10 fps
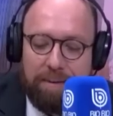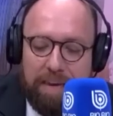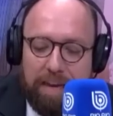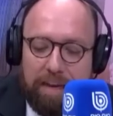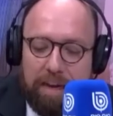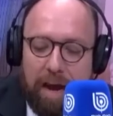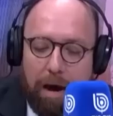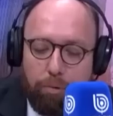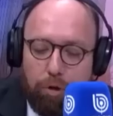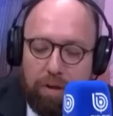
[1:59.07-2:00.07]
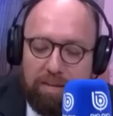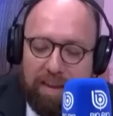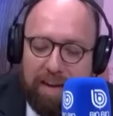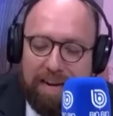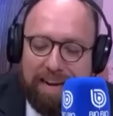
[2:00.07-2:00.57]
bien
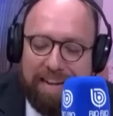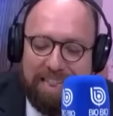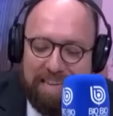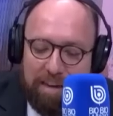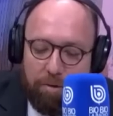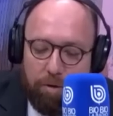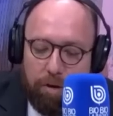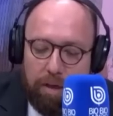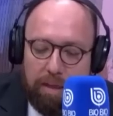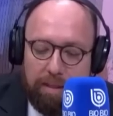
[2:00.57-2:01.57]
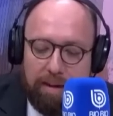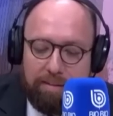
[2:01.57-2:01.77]
autorizar el retiro del